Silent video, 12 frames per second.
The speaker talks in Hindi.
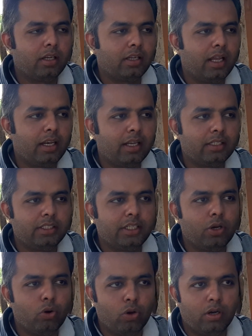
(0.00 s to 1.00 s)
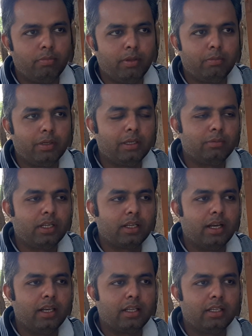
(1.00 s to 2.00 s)
कालका जी के ओरण में मतलब जहाँ
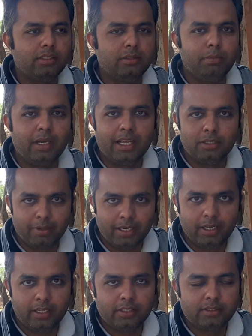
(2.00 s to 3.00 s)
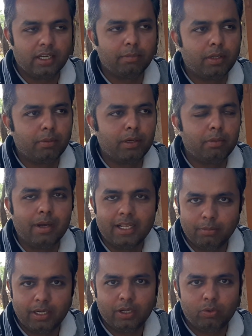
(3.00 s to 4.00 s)
कालका जी विराजमान है जहाँ पर अपना
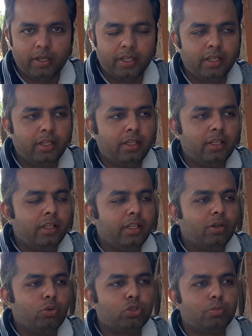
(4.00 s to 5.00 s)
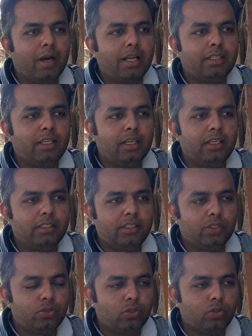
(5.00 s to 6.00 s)
बांध बना हुआ है जी उस बांध के
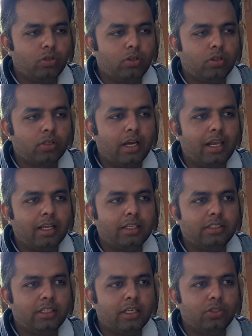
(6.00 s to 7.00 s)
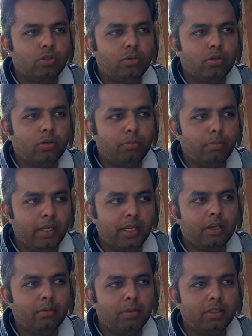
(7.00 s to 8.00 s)
नीचे जो कालका जी का जो
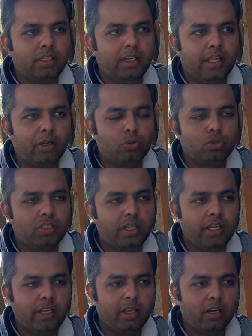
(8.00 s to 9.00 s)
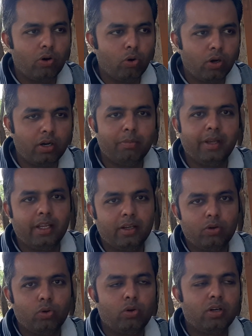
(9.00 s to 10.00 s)
मेन मंदिर है उसकी ओरण में
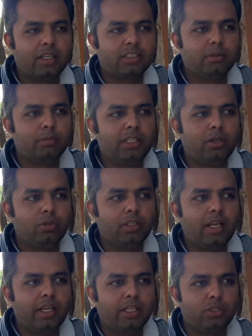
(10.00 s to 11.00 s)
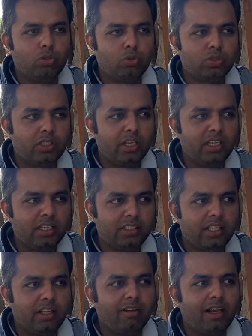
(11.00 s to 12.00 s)
ओरण का शब्द ये होता है कि जो उसके
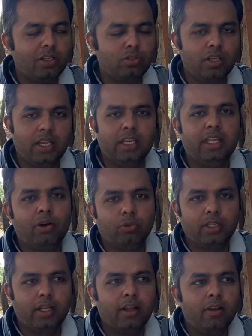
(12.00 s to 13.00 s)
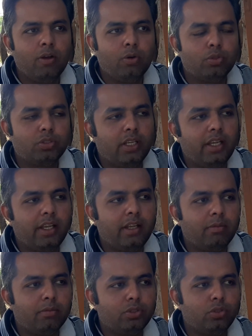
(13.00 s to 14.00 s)
नीचे वाला जो एरिया होता है जी। उसे
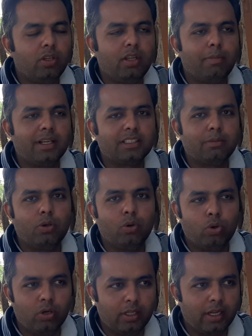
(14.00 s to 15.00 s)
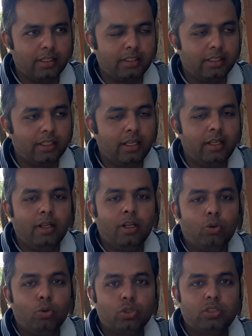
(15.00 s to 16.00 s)
सिरोही की भाषा में ओरण कहा जाता है
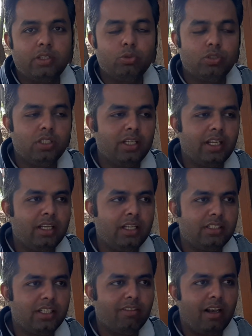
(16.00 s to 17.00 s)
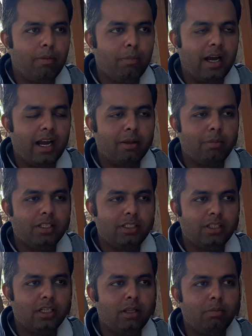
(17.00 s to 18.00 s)
हाँ। उस उसी के नीचे वाले भाग में
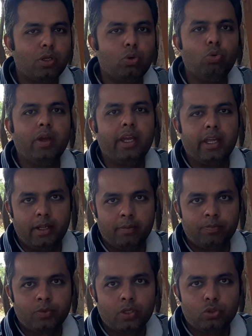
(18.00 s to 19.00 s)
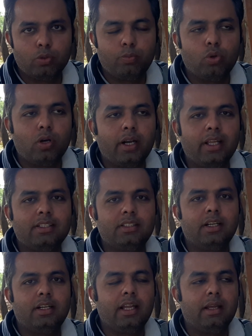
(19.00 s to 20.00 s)
जितने भी कुएं हैं तो पुराने
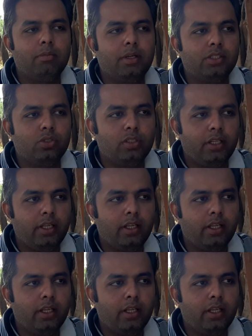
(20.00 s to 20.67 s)
स्टेट टाइम के जो थे